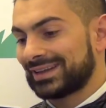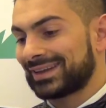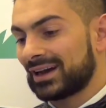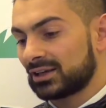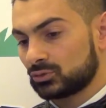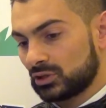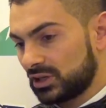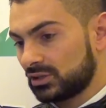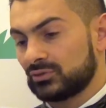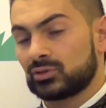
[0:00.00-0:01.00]
legato ai
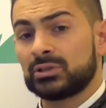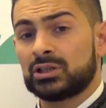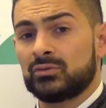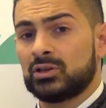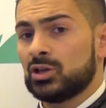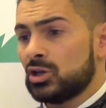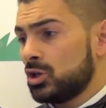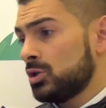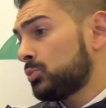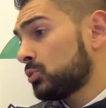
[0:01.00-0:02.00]
crediti formativi,
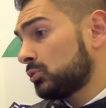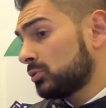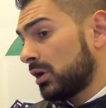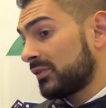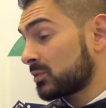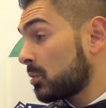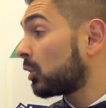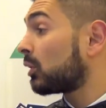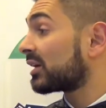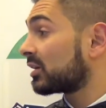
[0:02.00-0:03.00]
in più avremo
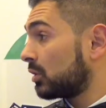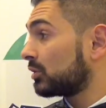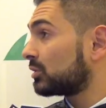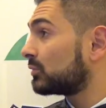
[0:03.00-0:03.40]
modo anche noi di